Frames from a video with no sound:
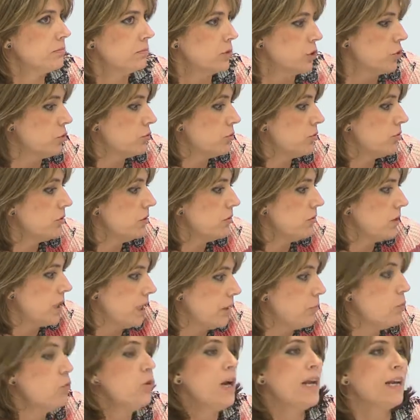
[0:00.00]
Nosotros
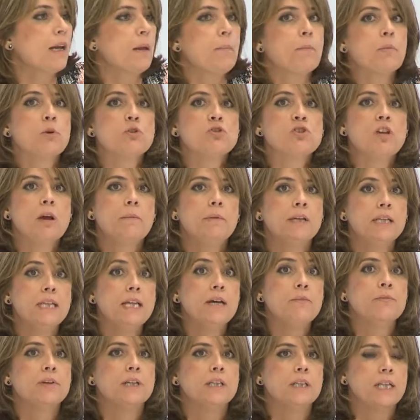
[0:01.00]
tenemos una
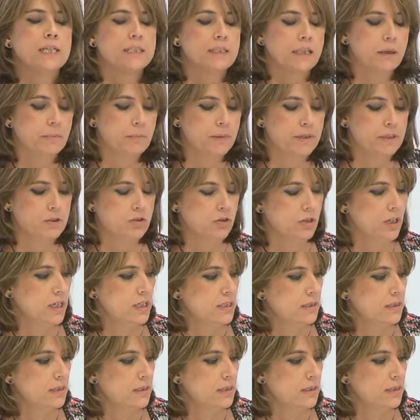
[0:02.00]
responsabilidad frente a estas personas.